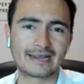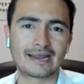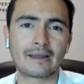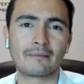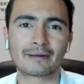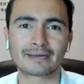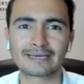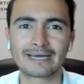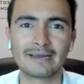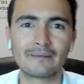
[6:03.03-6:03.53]

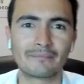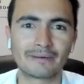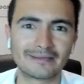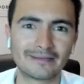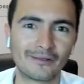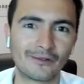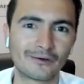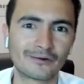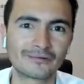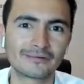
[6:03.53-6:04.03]
sería la marca del
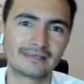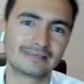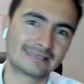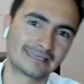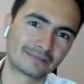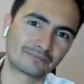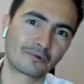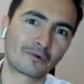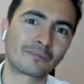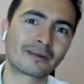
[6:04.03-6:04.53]
emprendedor
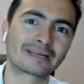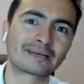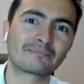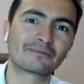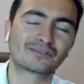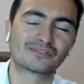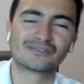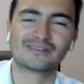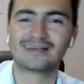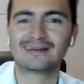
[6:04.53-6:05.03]
y si es por
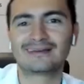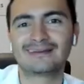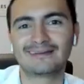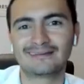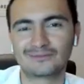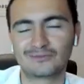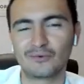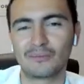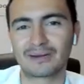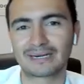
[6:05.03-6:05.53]
marca personal,
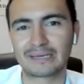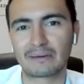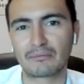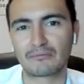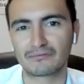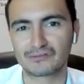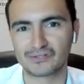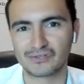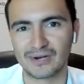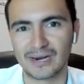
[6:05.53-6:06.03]
tu
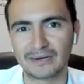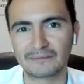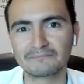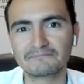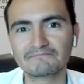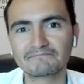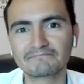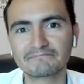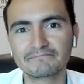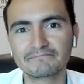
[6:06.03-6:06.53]
marca profesional.